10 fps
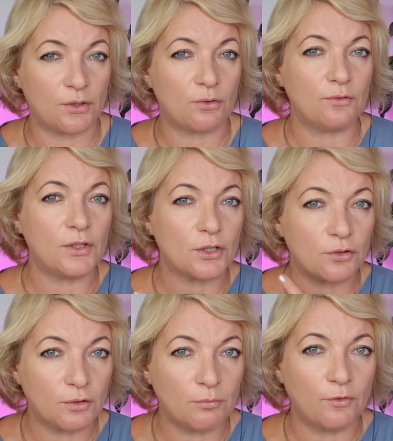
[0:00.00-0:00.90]
Również o
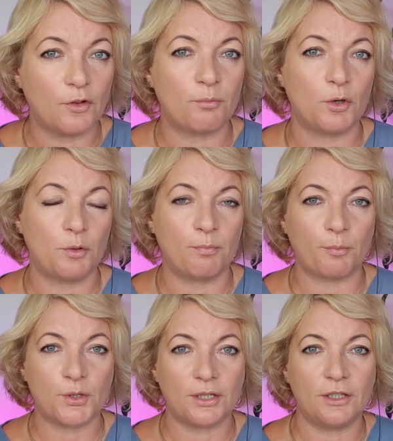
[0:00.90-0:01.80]
tym mówię w moim
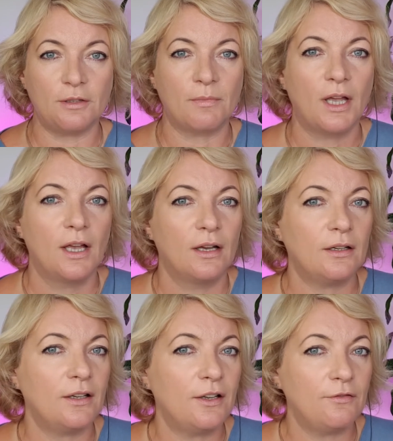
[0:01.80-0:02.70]
poprzednim
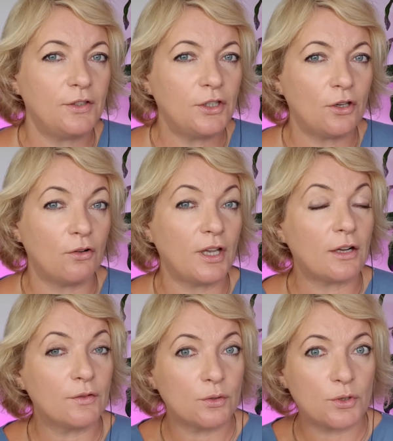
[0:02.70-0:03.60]
e, wideo,
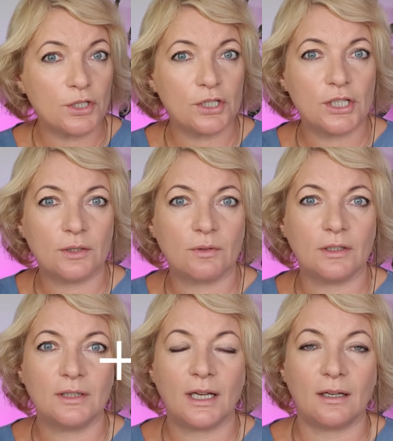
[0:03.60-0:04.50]
jak wyróżnić się
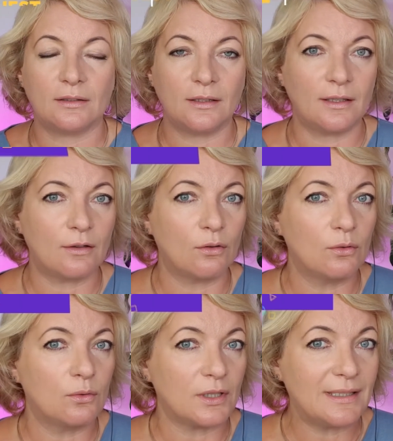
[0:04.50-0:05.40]
na tle
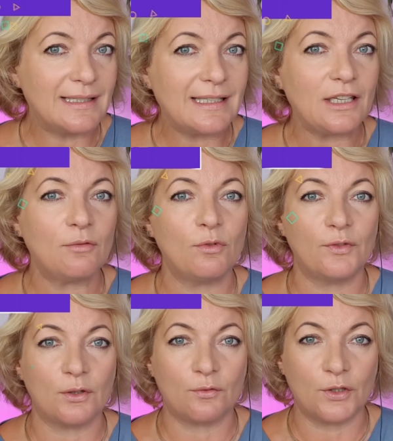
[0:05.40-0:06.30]
konkurencji i
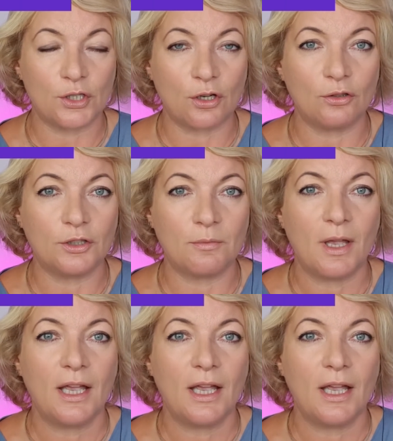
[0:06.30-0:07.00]
mówię również o tym,